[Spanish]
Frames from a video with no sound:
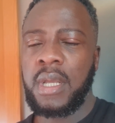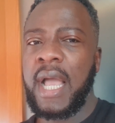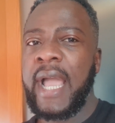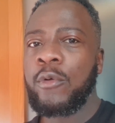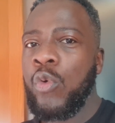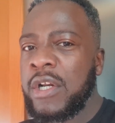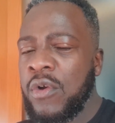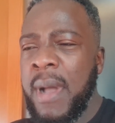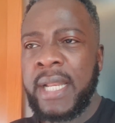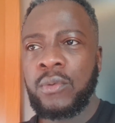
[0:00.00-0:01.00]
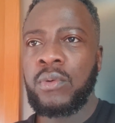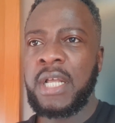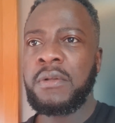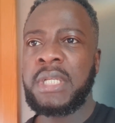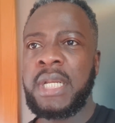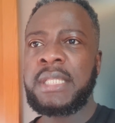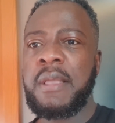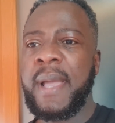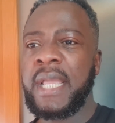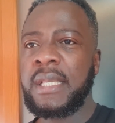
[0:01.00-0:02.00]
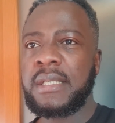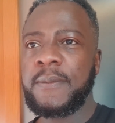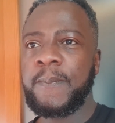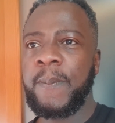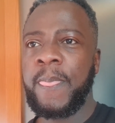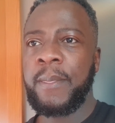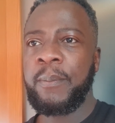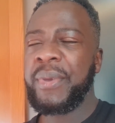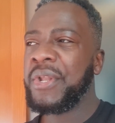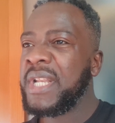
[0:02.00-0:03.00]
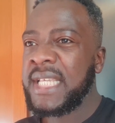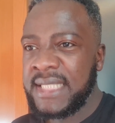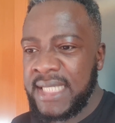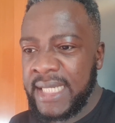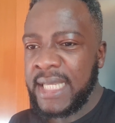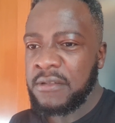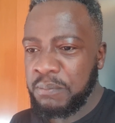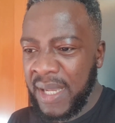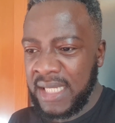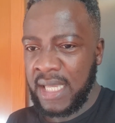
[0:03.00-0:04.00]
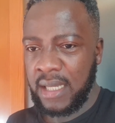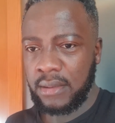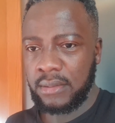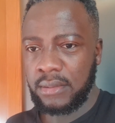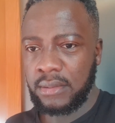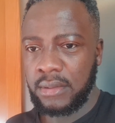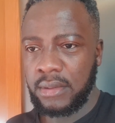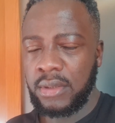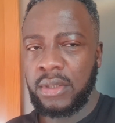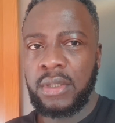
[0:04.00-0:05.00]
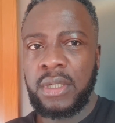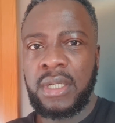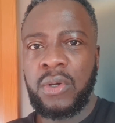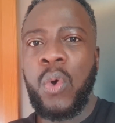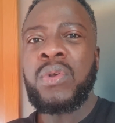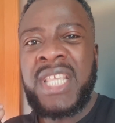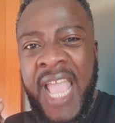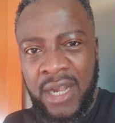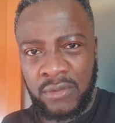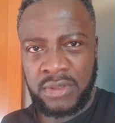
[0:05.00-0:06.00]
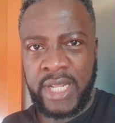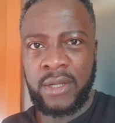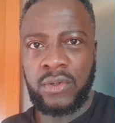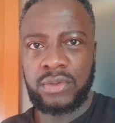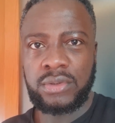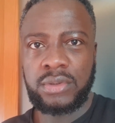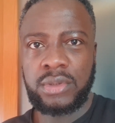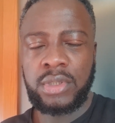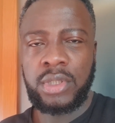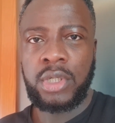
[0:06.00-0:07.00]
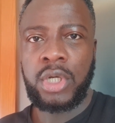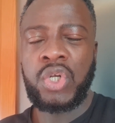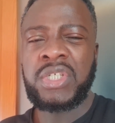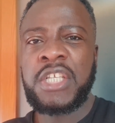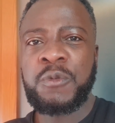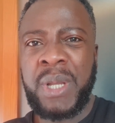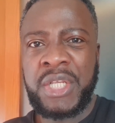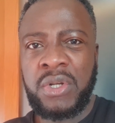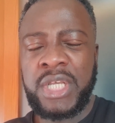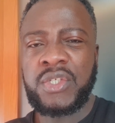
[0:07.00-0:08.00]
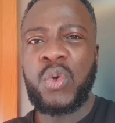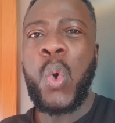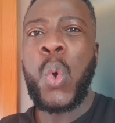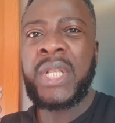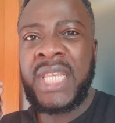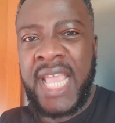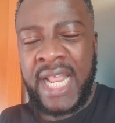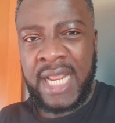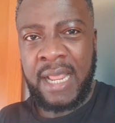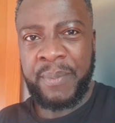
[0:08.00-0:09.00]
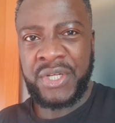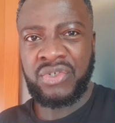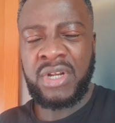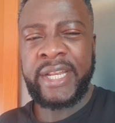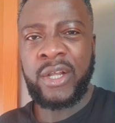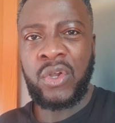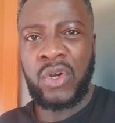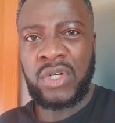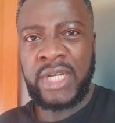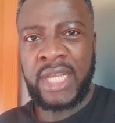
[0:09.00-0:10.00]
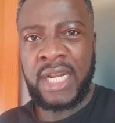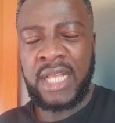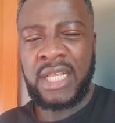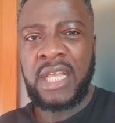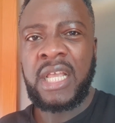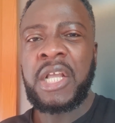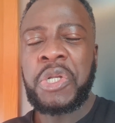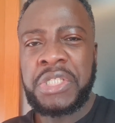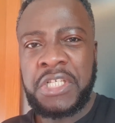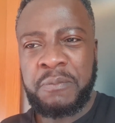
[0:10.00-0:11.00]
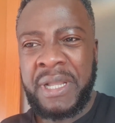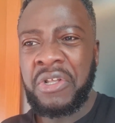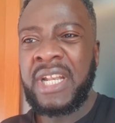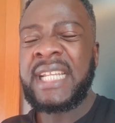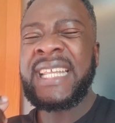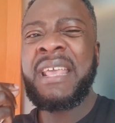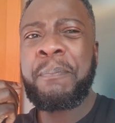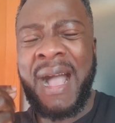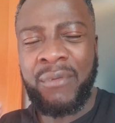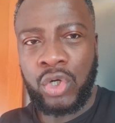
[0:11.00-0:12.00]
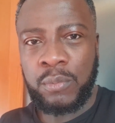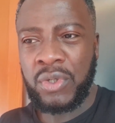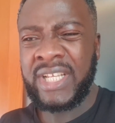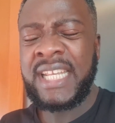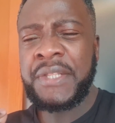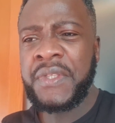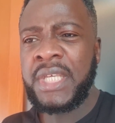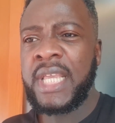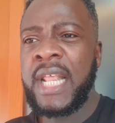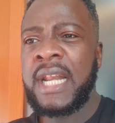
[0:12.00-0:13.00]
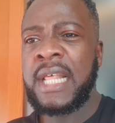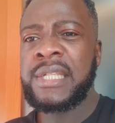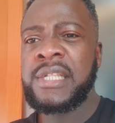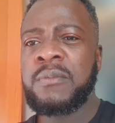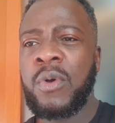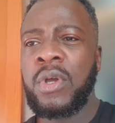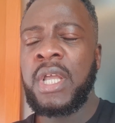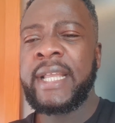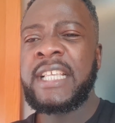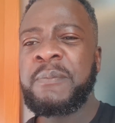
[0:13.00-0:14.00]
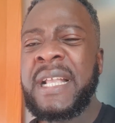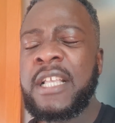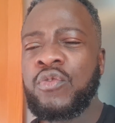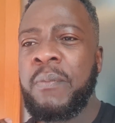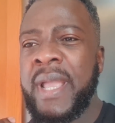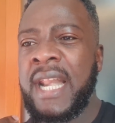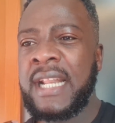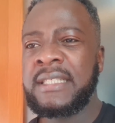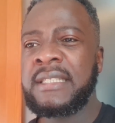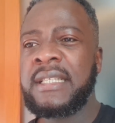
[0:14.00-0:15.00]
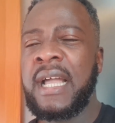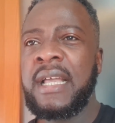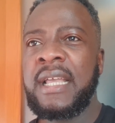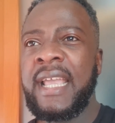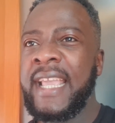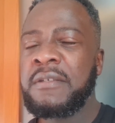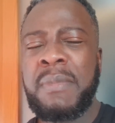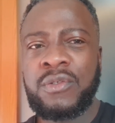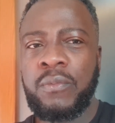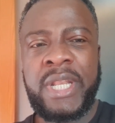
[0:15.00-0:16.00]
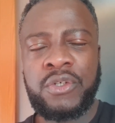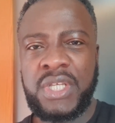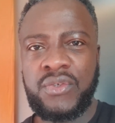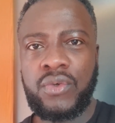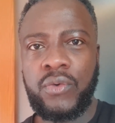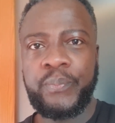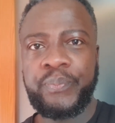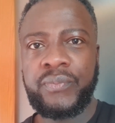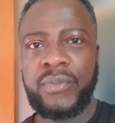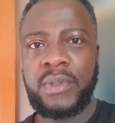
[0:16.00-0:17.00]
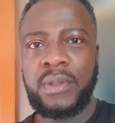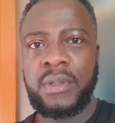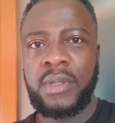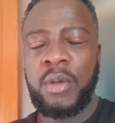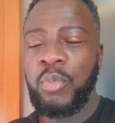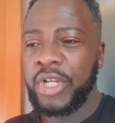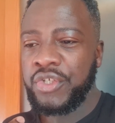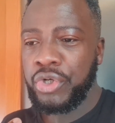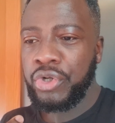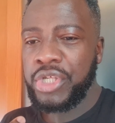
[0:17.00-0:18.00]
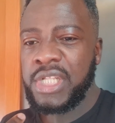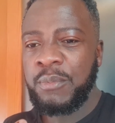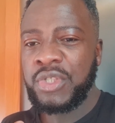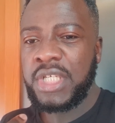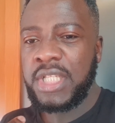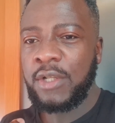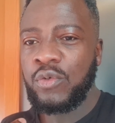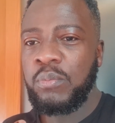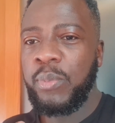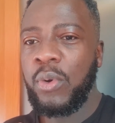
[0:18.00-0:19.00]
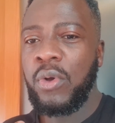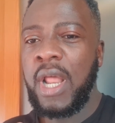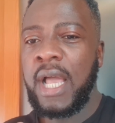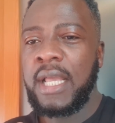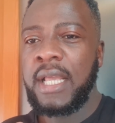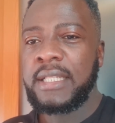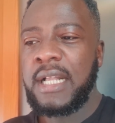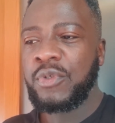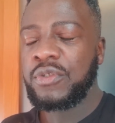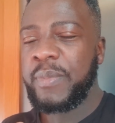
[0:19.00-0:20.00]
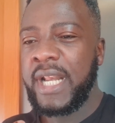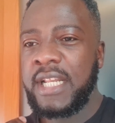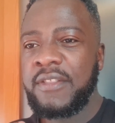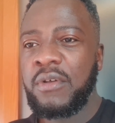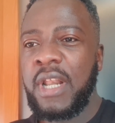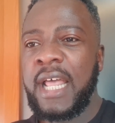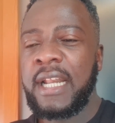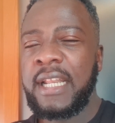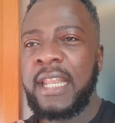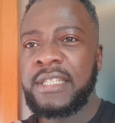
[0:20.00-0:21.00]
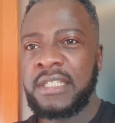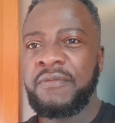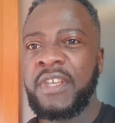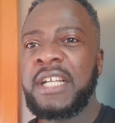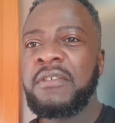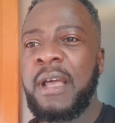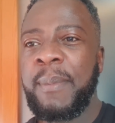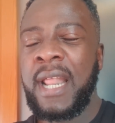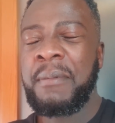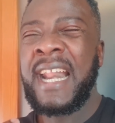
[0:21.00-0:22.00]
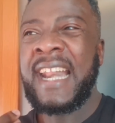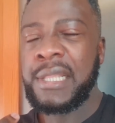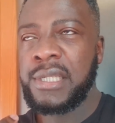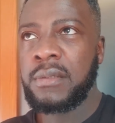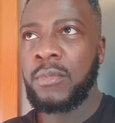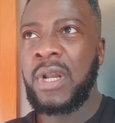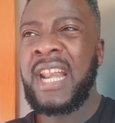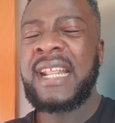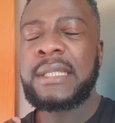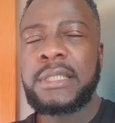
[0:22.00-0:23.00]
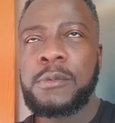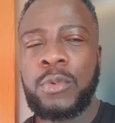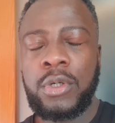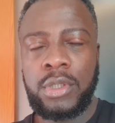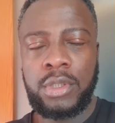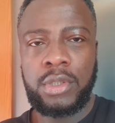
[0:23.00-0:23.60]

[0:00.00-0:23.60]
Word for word: hay cuatro maleducados en este país, pero decir que España odia a los negros, que los españoles odian a la persona de color negra, que los españoles le tiene pavor, porque decir que el racismo, que España es un país racista, es más o menos eso. Porque yo creo que estamos quitando un poco la, estamos perdiendo el significado de la palabra racismo. El racismo